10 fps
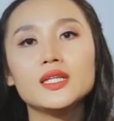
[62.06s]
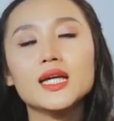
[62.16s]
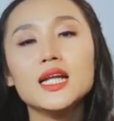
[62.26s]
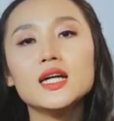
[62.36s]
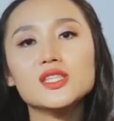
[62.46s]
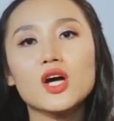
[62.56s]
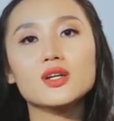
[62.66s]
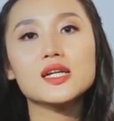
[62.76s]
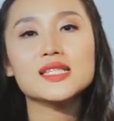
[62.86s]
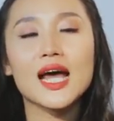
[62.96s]
Những cái lựa
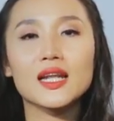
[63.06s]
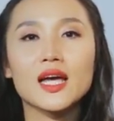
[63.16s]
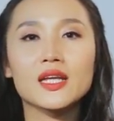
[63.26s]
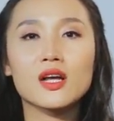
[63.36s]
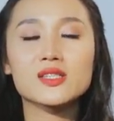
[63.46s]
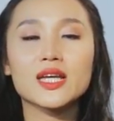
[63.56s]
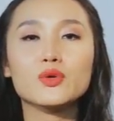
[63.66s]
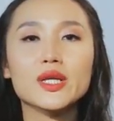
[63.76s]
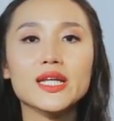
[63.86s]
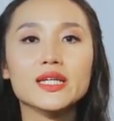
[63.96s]
chọn đơn giản đấy nó sẽ
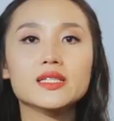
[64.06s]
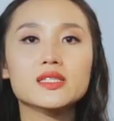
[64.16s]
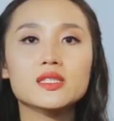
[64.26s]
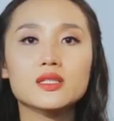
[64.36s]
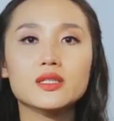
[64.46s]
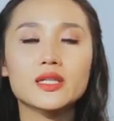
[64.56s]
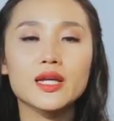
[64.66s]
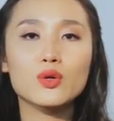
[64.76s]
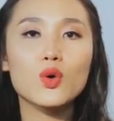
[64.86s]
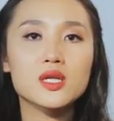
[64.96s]
quyết định
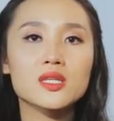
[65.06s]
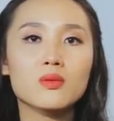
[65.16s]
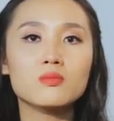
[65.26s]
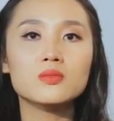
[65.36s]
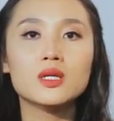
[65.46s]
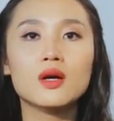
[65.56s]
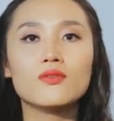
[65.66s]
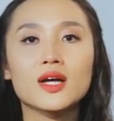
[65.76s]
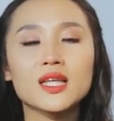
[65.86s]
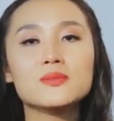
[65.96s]
đến cuộc sống
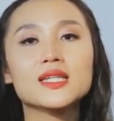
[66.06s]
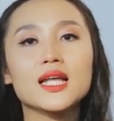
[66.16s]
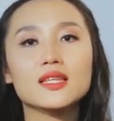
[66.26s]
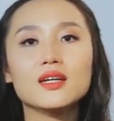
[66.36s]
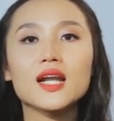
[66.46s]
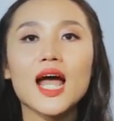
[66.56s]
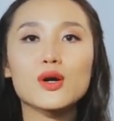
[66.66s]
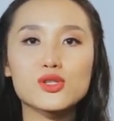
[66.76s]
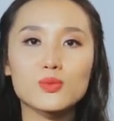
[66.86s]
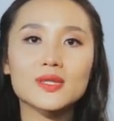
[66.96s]
và thậm chí là tương
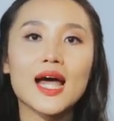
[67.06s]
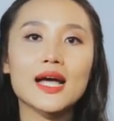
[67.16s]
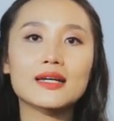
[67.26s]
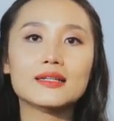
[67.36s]
lai của chúng ta.